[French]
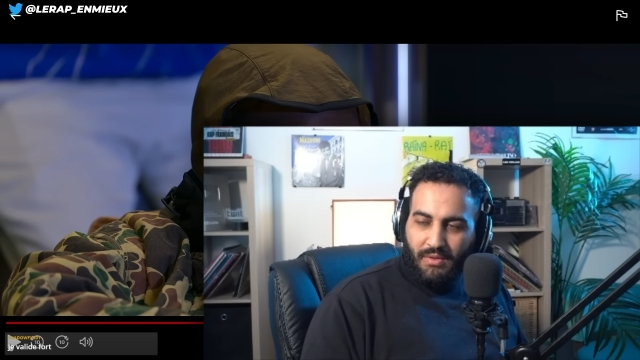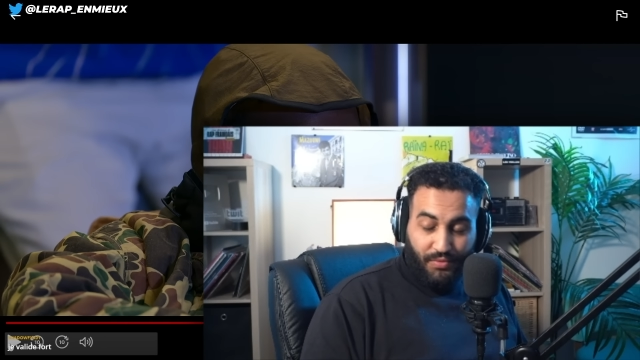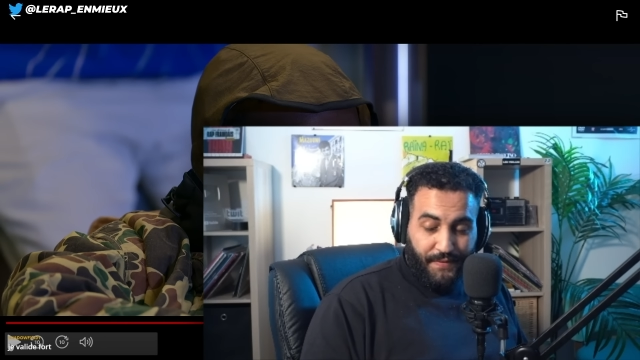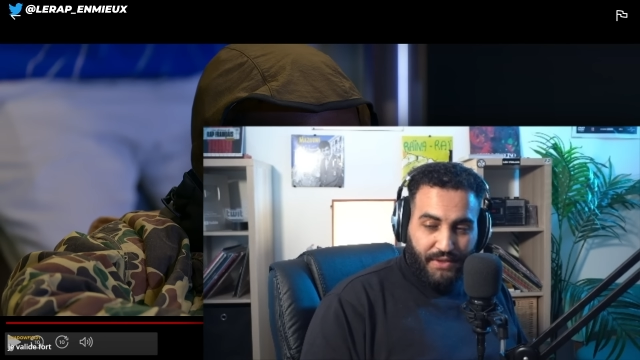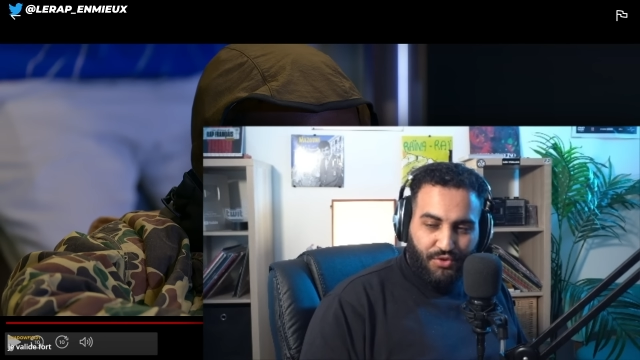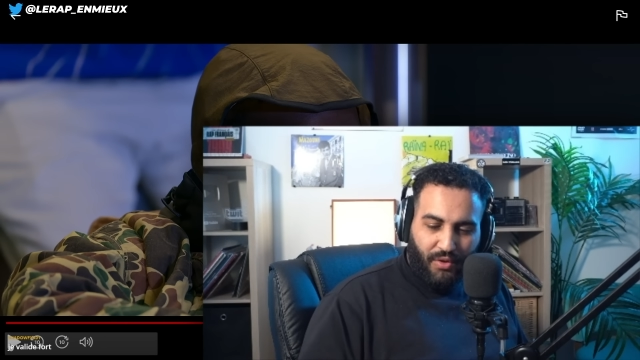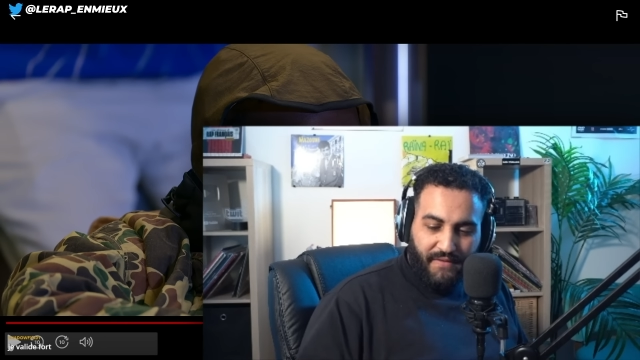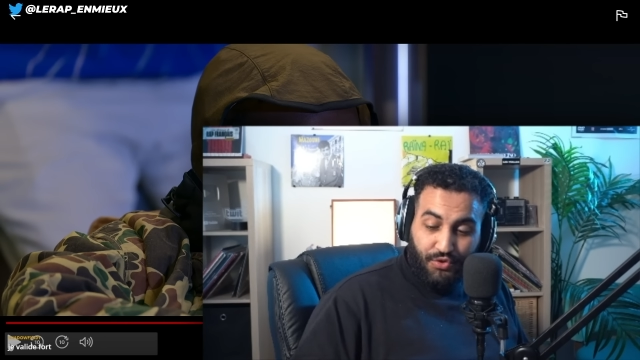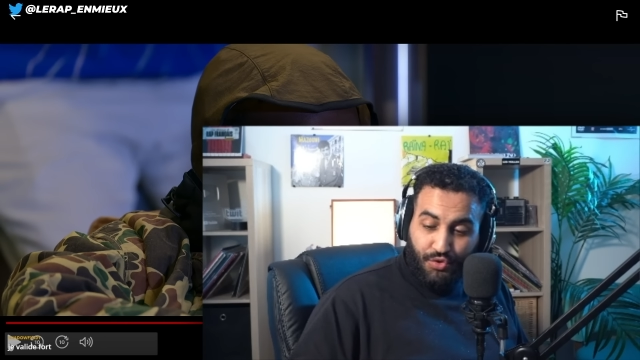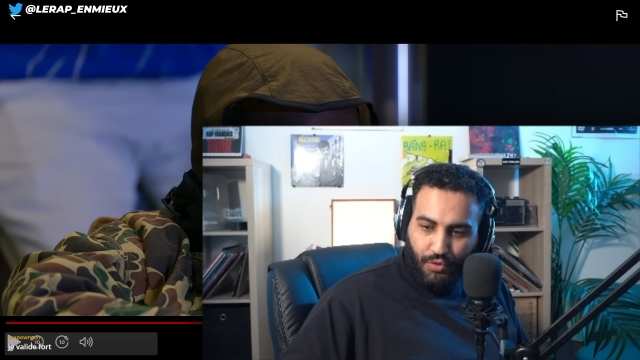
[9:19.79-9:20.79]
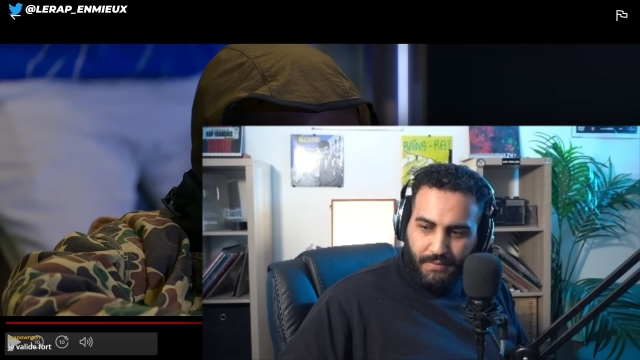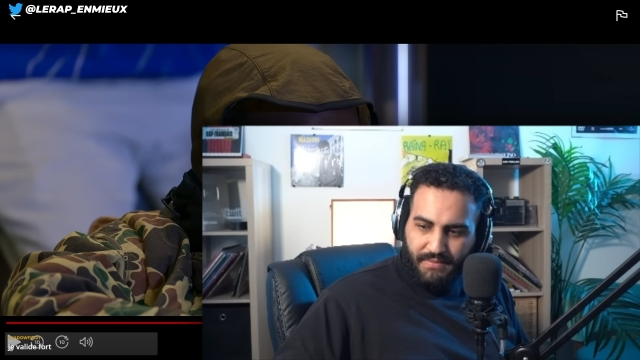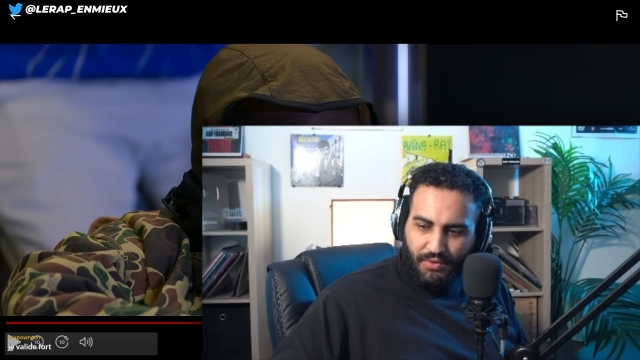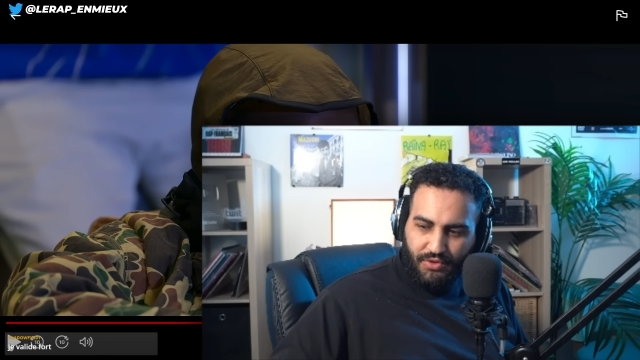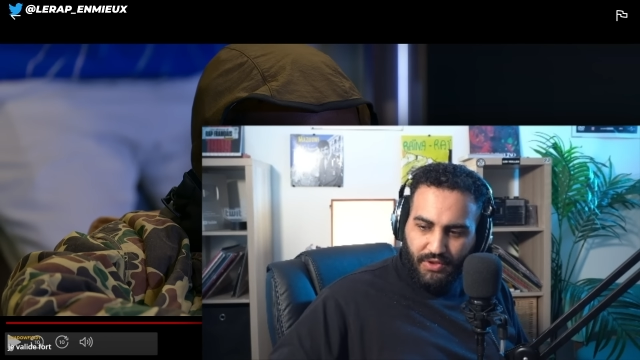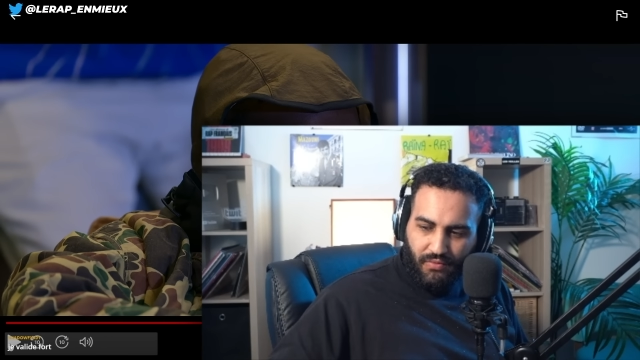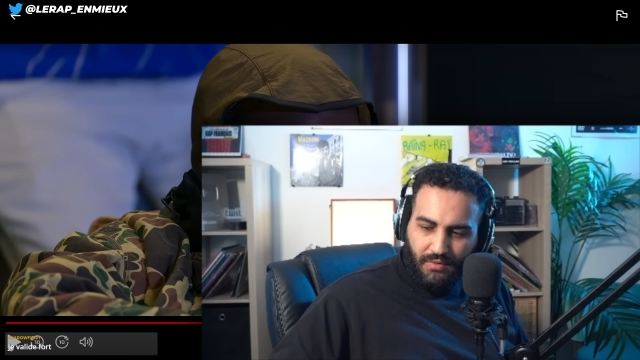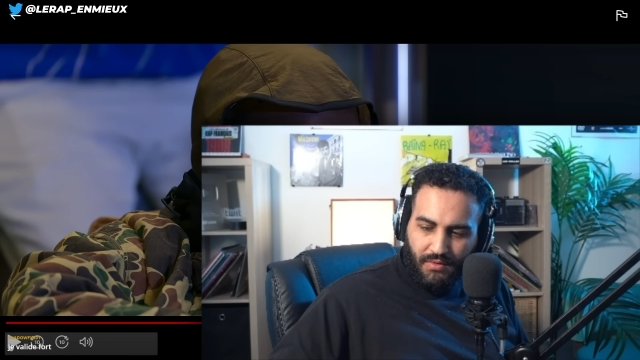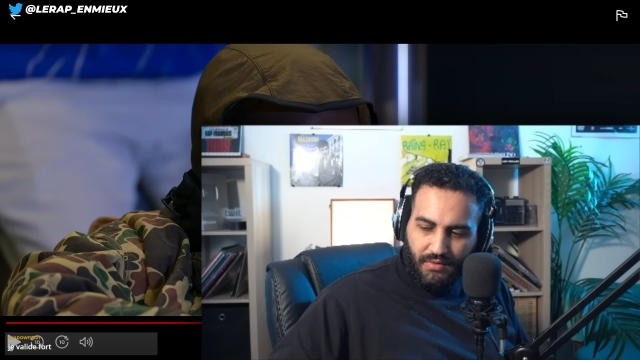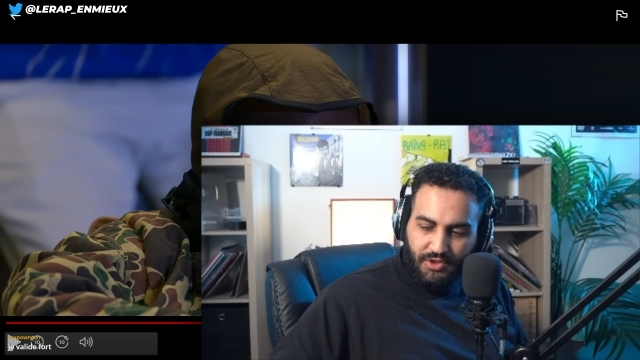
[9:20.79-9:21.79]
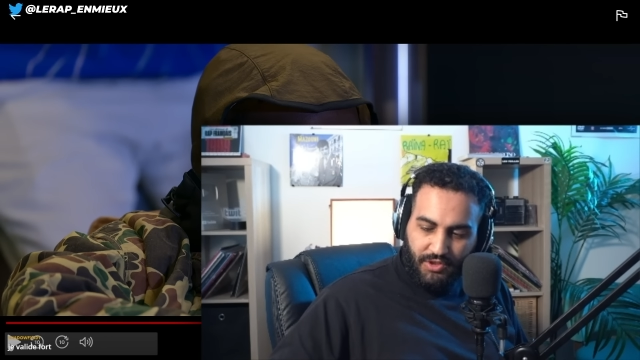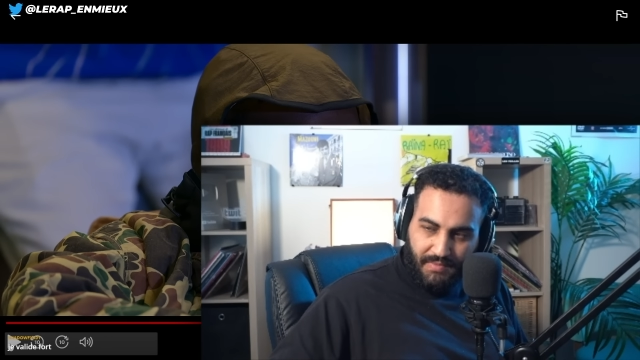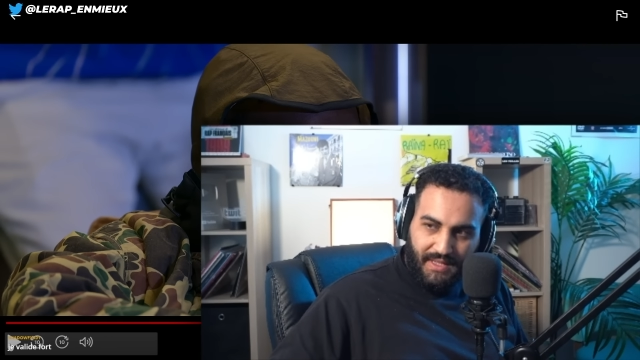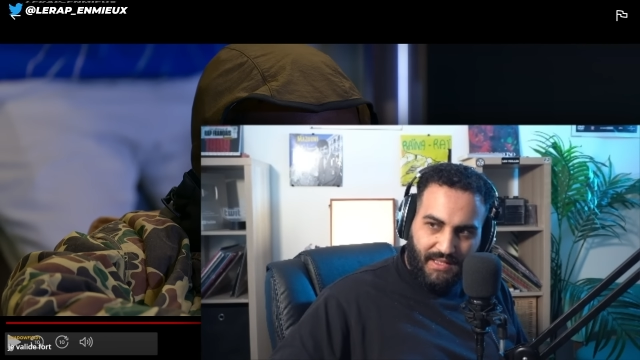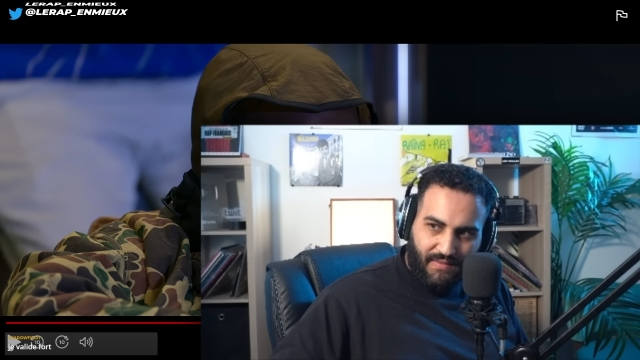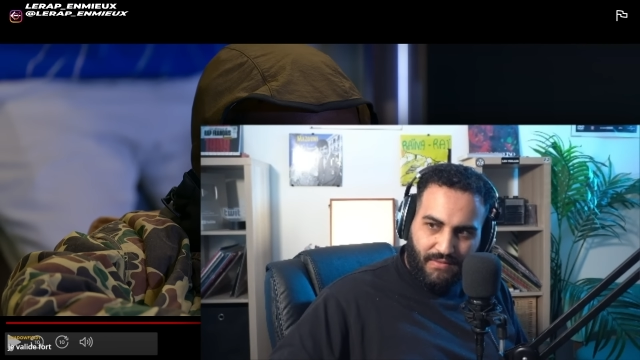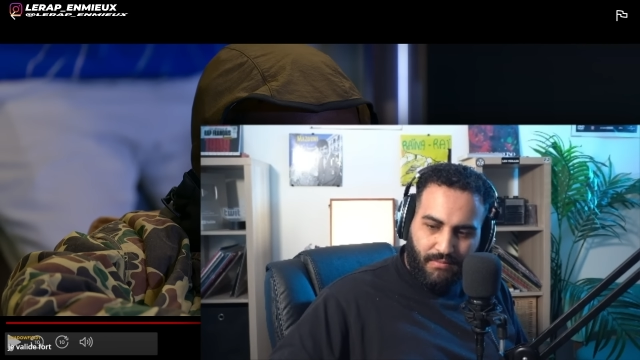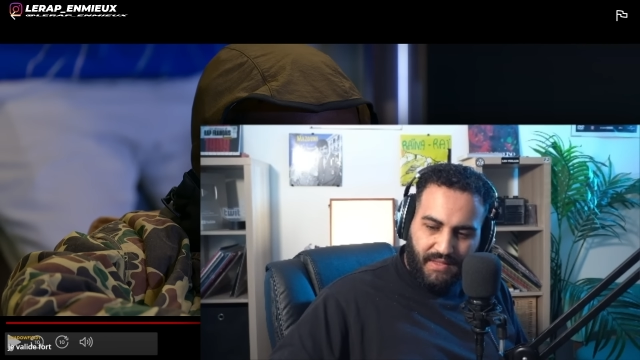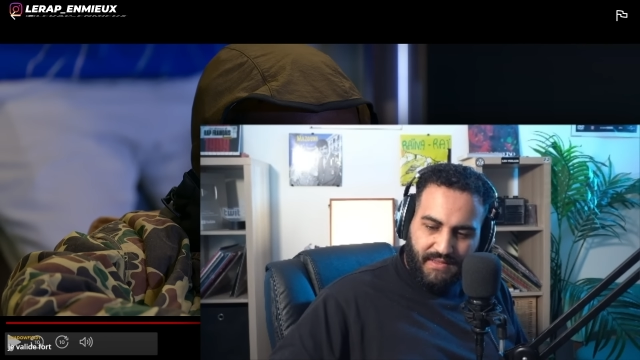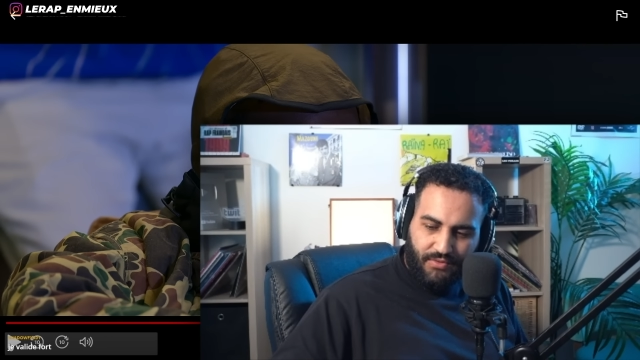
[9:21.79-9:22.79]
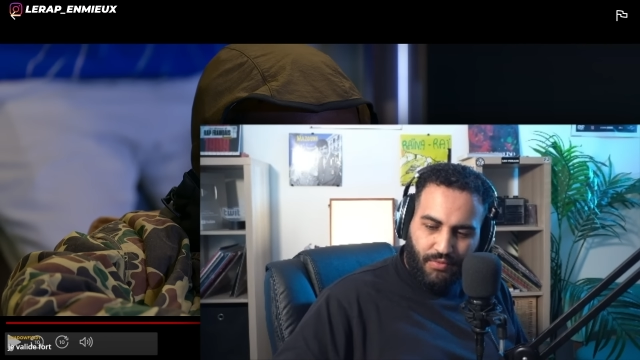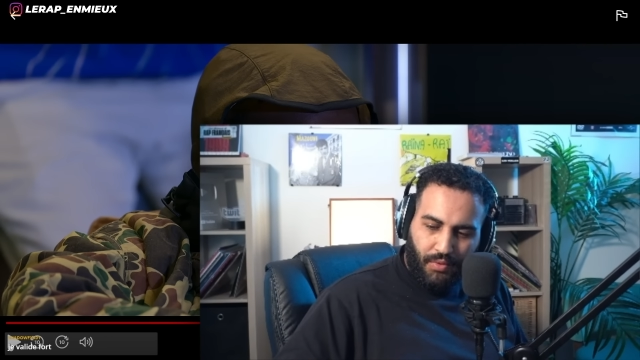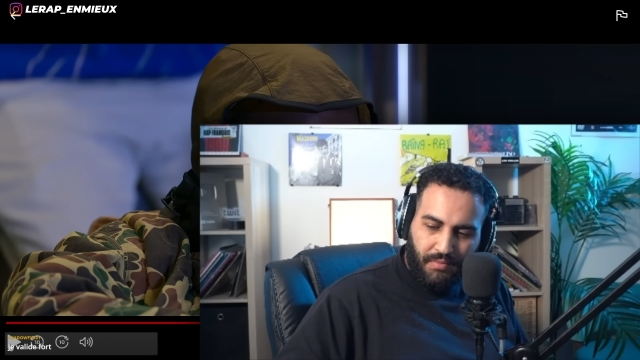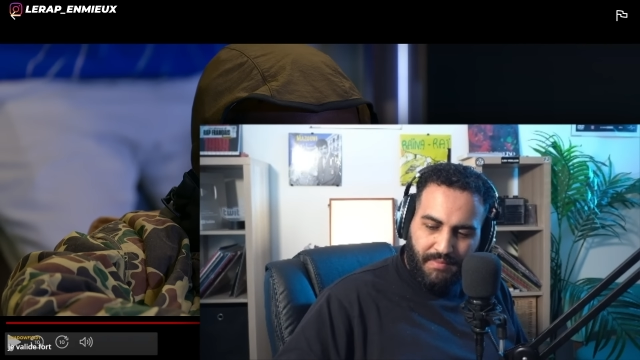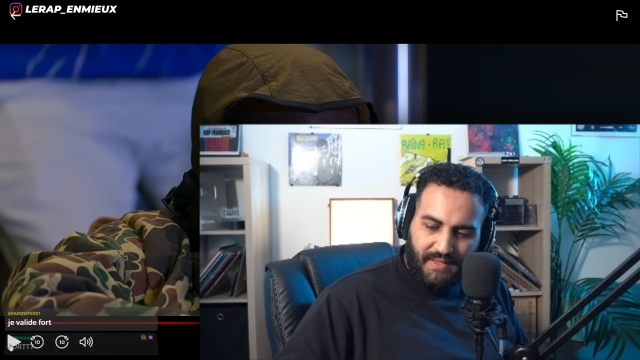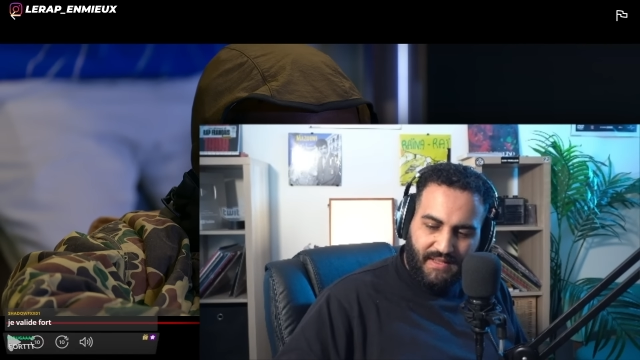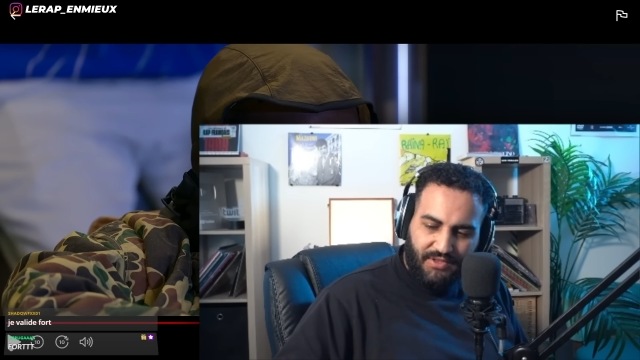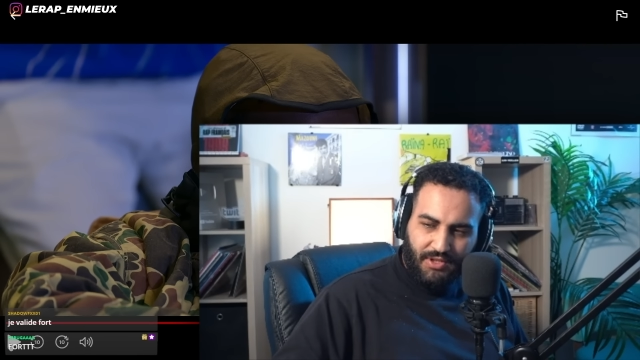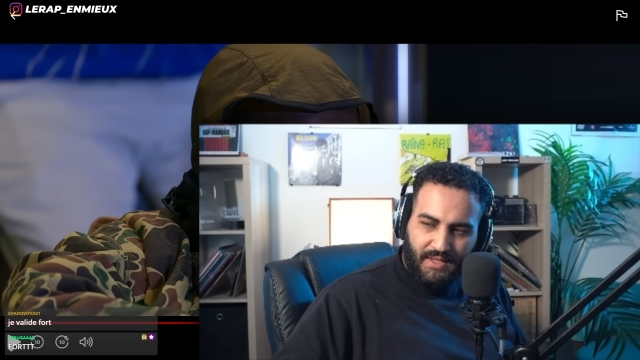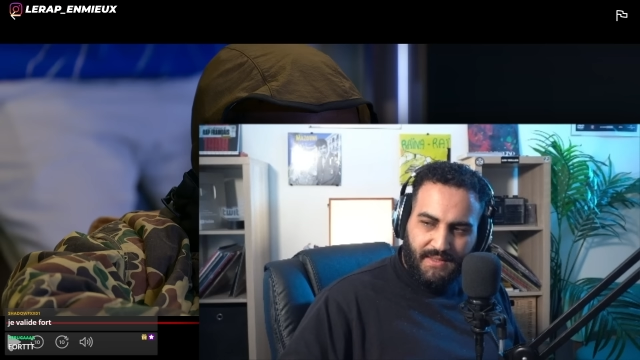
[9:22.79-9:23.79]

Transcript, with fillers: Je, en fait, je suis surpris parce que j'avoue que j'ai bien kiffé son passage, son premier passage.